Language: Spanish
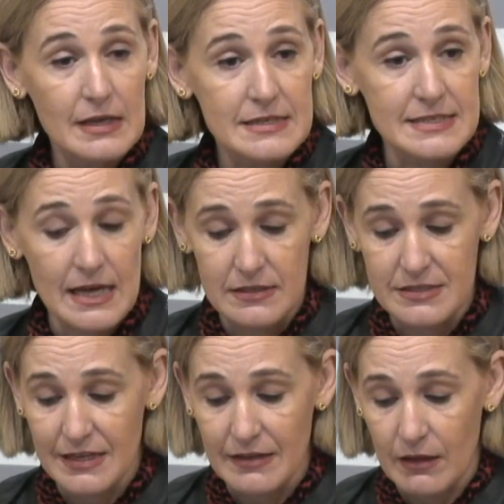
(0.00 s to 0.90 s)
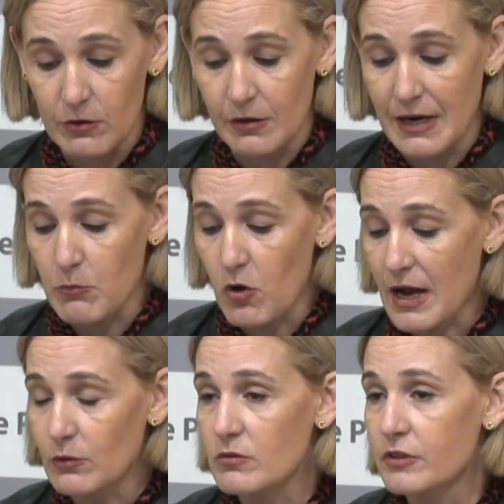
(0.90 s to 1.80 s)
se han llenado la boca
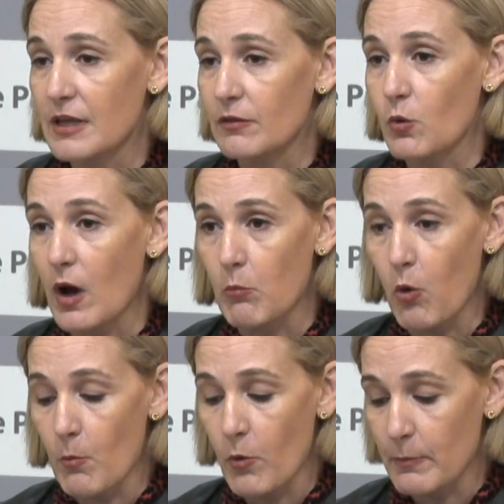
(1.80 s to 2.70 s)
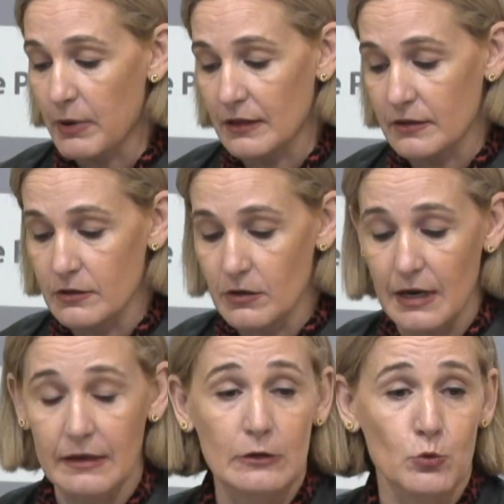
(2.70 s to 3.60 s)
anunciando a bombo y platillo la
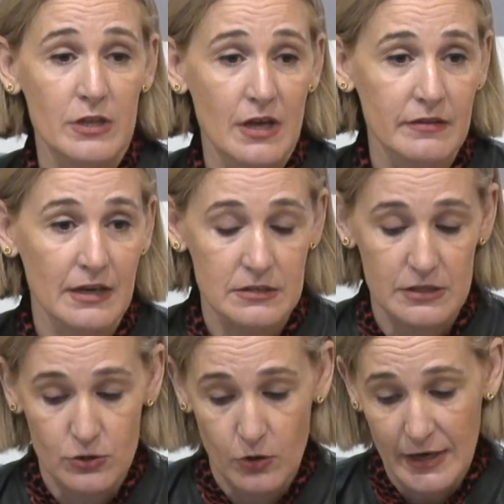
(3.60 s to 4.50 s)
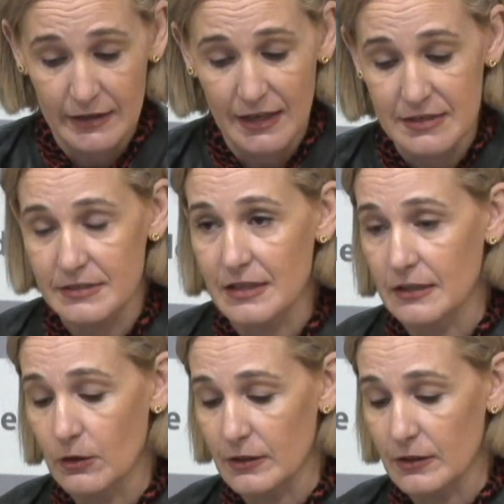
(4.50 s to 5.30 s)
gratuidad de las escoletas de 0